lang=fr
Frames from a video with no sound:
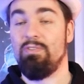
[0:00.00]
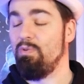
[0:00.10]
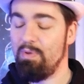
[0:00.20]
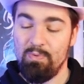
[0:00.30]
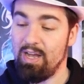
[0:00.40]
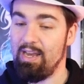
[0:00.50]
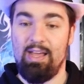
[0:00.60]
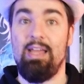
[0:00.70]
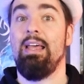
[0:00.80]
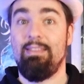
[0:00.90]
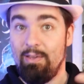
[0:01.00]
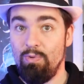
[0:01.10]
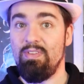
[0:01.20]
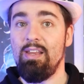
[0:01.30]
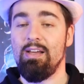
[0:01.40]
De mémoire, elle a, elle a été
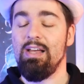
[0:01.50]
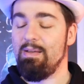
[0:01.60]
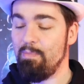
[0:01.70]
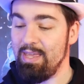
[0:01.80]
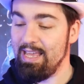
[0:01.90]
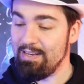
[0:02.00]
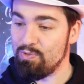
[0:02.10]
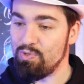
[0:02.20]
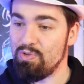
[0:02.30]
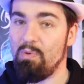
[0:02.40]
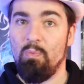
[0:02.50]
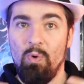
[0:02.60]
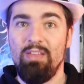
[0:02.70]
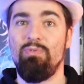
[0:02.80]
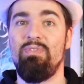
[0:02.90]
utile, mais elle se sent
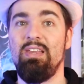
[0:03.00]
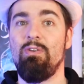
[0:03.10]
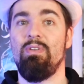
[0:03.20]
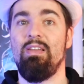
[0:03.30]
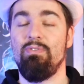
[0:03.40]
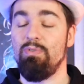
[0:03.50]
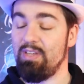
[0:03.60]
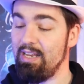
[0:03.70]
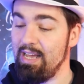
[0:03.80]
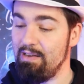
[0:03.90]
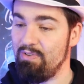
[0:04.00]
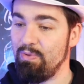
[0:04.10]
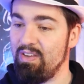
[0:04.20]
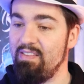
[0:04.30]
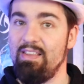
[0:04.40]
moins utile que les autres, et là, elle va
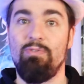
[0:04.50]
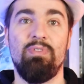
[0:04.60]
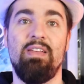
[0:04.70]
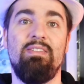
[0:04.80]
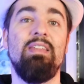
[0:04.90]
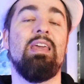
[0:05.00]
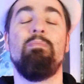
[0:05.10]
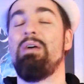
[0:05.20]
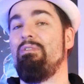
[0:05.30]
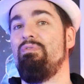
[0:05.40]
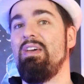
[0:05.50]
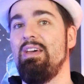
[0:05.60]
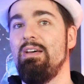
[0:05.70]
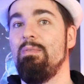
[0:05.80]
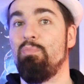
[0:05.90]
utiliser son acide qui est parfait
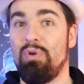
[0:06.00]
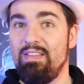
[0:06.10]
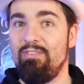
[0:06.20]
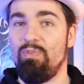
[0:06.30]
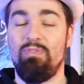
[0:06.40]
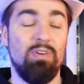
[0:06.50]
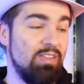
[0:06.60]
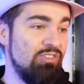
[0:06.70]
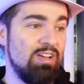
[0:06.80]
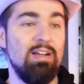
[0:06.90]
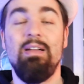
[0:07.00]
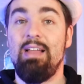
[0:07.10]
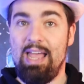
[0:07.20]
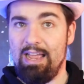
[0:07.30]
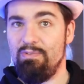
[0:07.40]
pour la situation. Alors déjà,
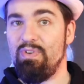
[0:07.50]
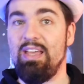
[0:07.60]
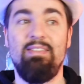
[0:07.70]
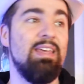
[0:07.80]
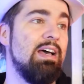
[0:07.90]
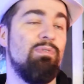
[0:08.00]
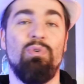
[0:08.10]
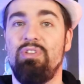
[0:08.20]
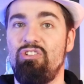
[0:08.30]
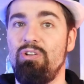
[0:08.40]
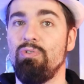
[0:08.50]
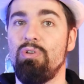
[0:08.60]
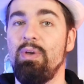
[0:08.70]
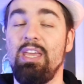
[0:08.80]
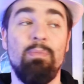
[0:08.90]
elle va aider à affronter
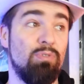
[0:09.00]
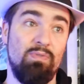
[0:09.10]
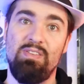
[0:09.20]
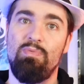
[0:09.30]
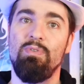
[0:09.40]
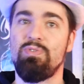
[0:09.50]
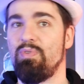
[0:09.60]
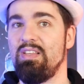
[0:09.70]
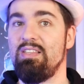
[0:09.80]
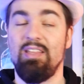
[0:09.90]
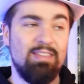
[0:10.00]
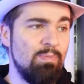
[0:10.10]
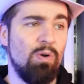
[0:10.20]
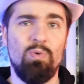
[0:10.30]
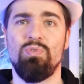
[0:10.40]
Gigantomachia parce que visiblement son acide est
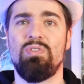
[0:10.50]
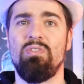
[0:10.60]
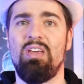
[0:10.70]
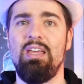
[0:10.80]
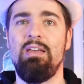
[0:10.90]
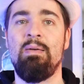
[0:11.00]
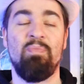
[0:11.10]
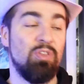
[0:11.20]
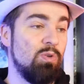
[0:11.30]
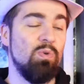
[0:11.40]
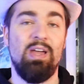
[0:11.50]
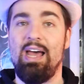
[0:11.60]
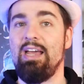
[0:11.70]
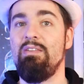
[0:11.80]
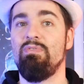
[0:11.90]
tellement concentré qu'elle
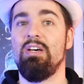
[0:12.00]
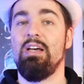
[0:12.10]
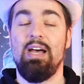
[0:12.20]
arrive